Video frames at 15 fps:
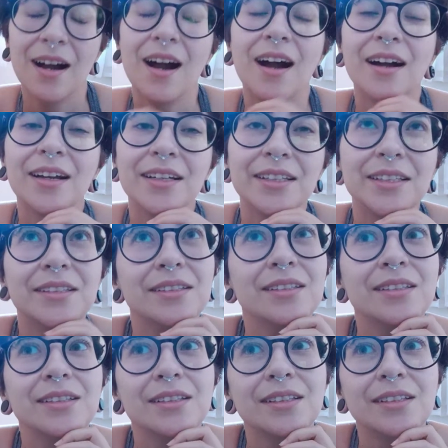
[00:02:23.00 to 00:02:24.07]
aí
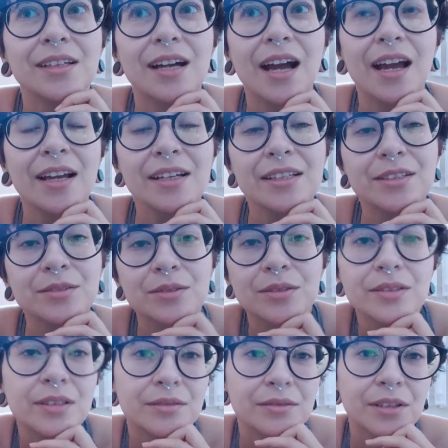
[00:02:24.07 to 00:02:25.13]
é isso.
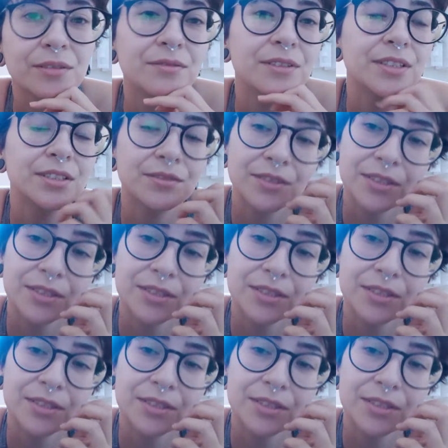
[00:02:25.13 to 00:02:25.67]
Então talvez